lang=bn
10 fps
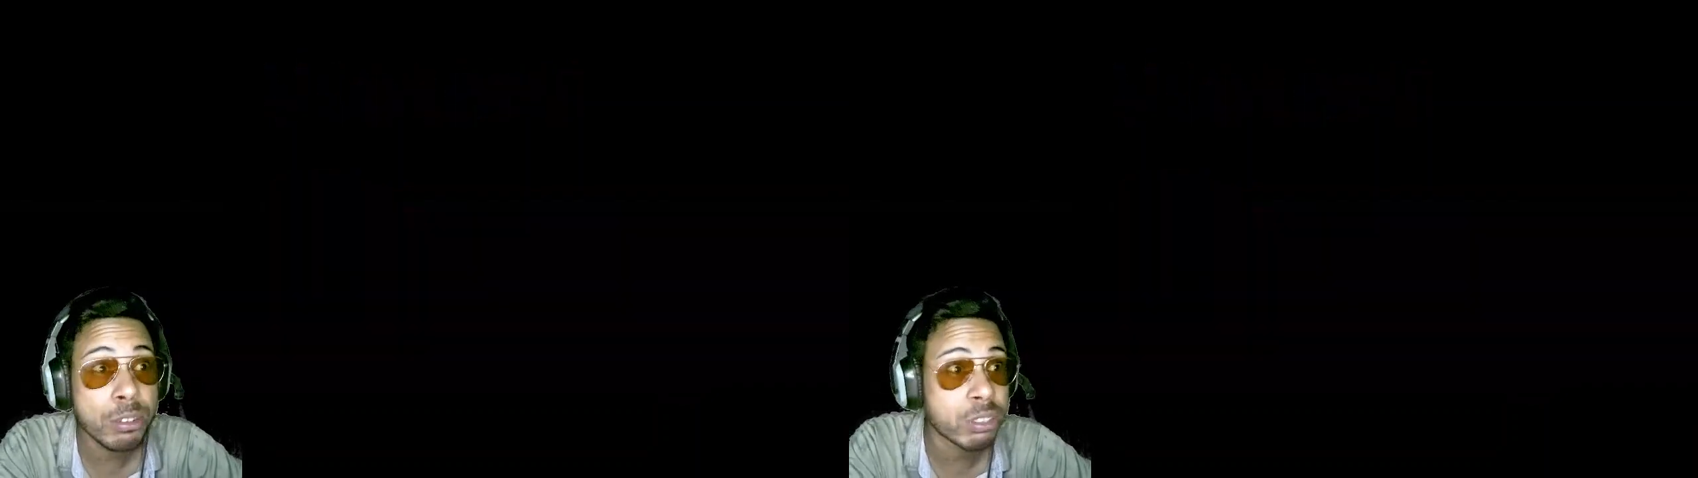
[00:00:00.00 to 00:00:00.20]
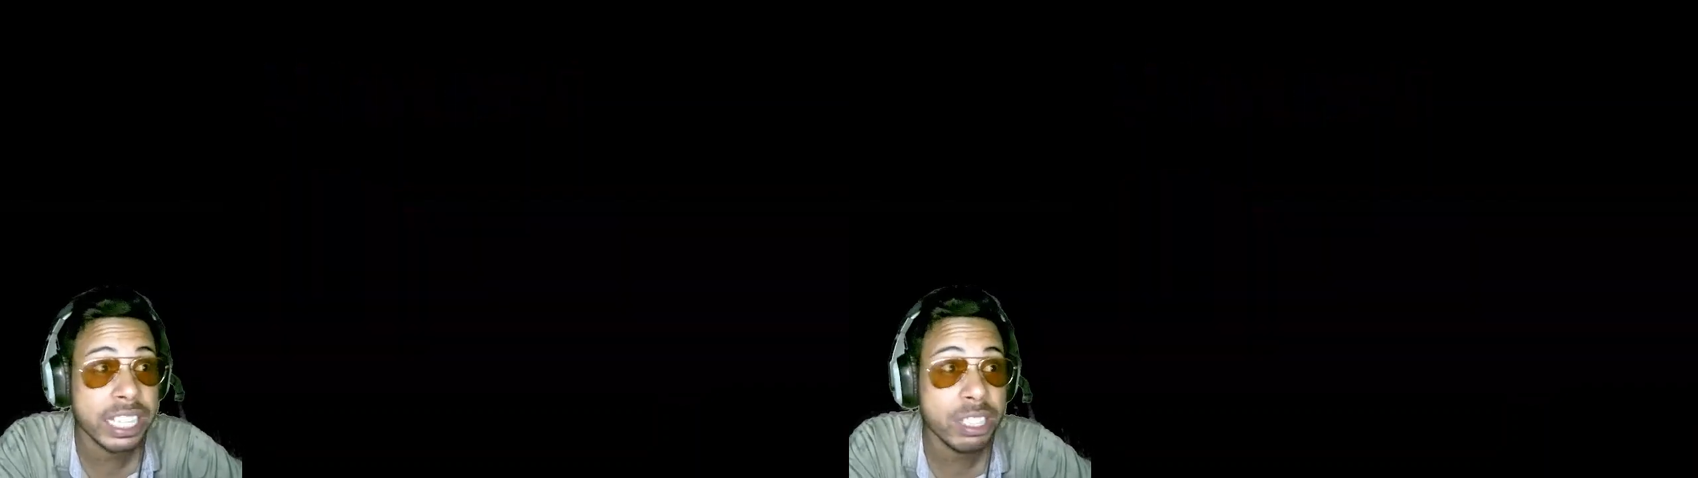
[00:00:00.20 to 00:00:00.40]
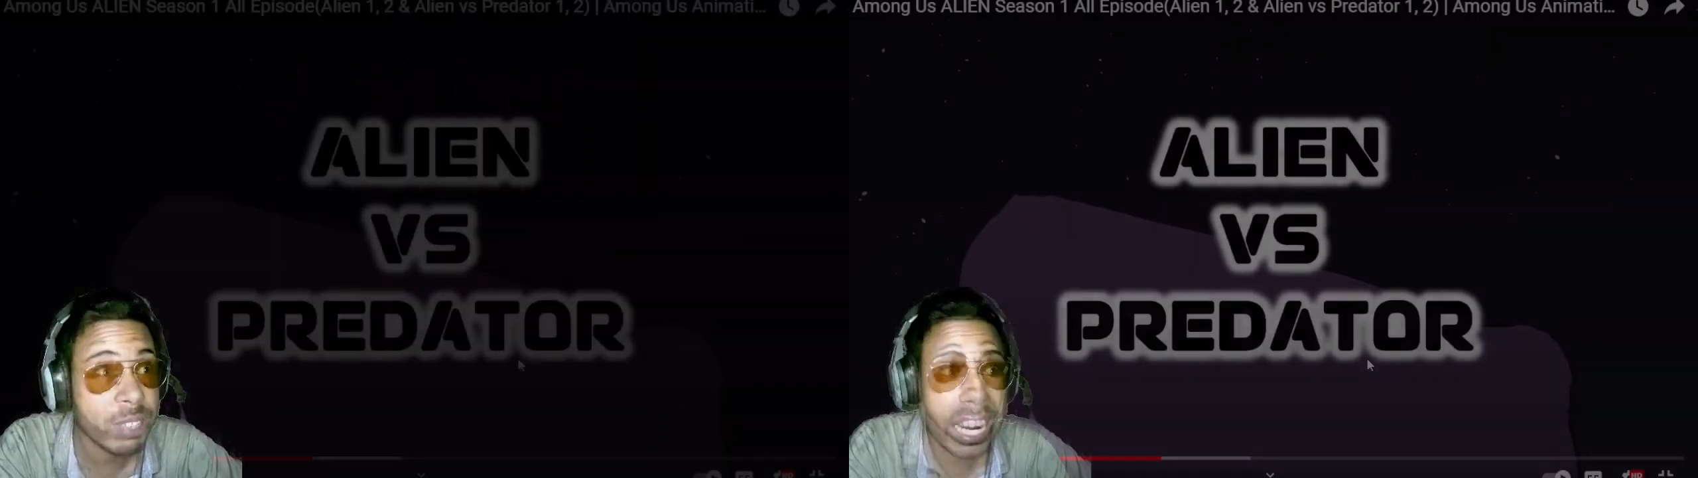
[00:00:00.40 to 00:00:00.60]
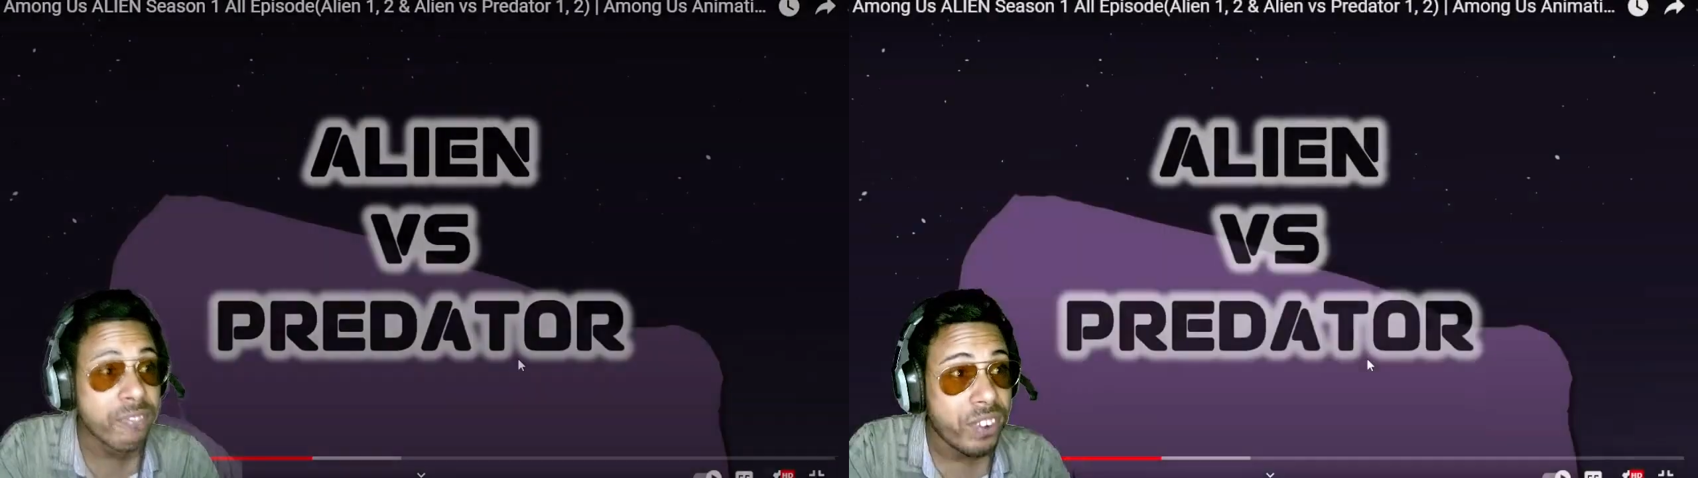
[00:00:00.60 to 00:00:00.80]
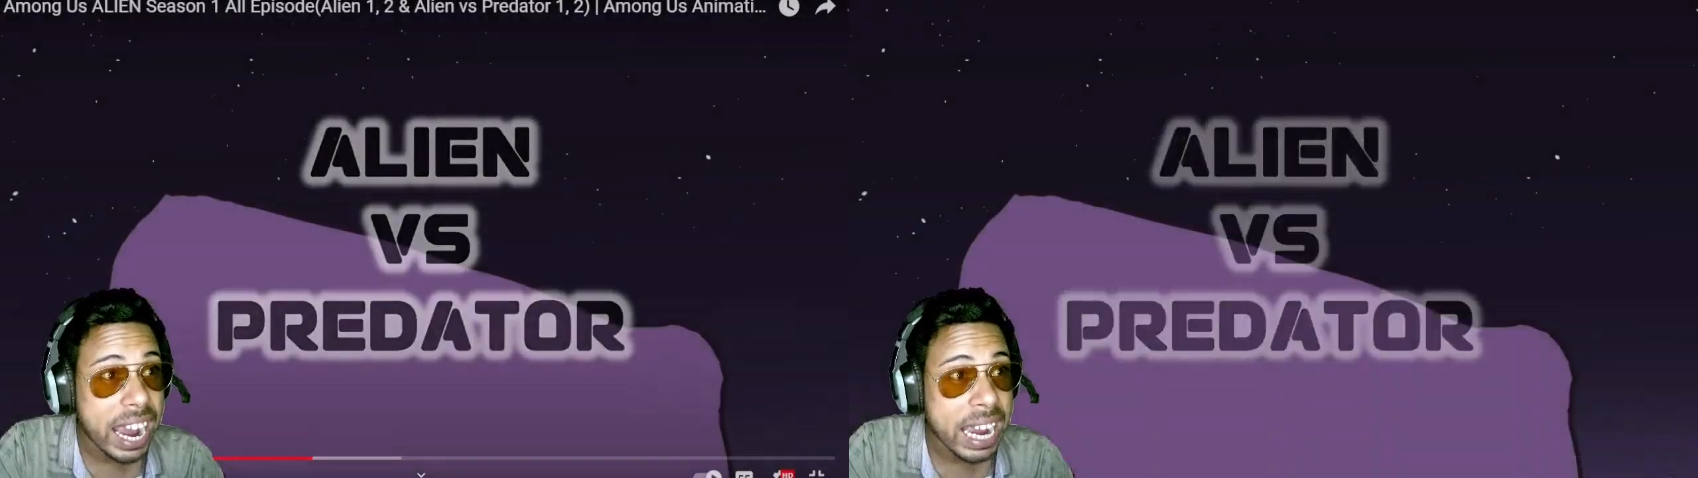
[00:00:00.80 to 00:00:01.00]
করছে কিন্তু এরা
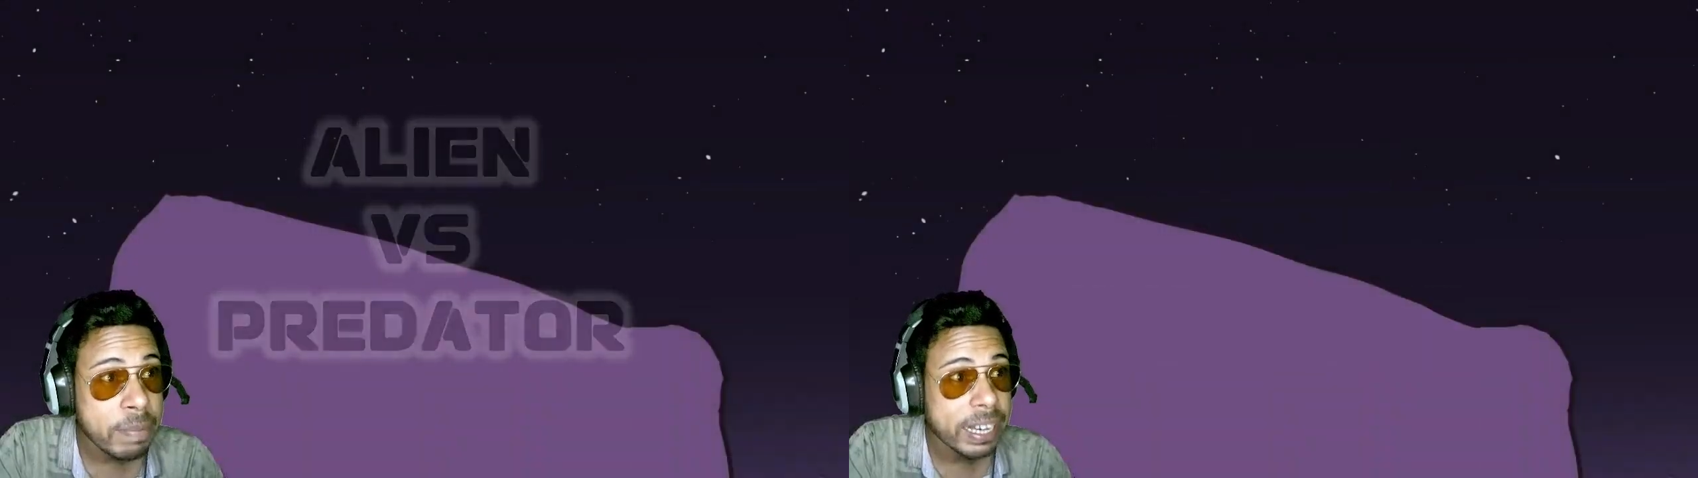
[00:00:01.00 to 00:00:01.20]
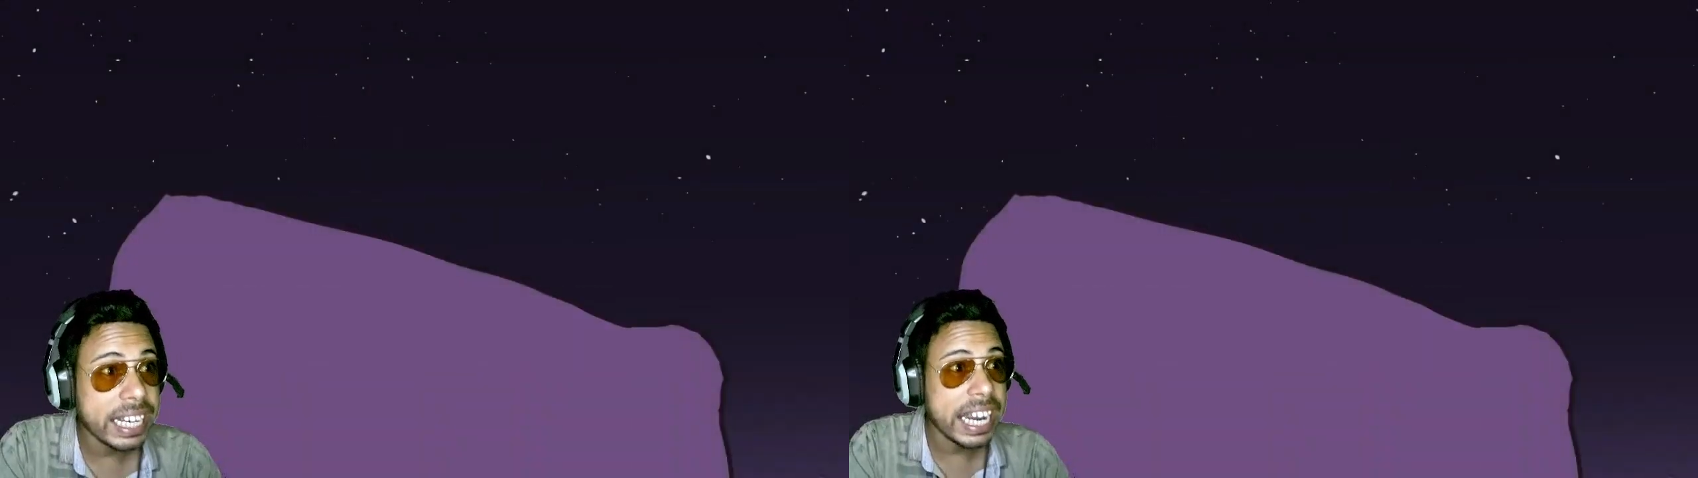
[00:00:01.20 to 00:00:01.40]
ভাই এবার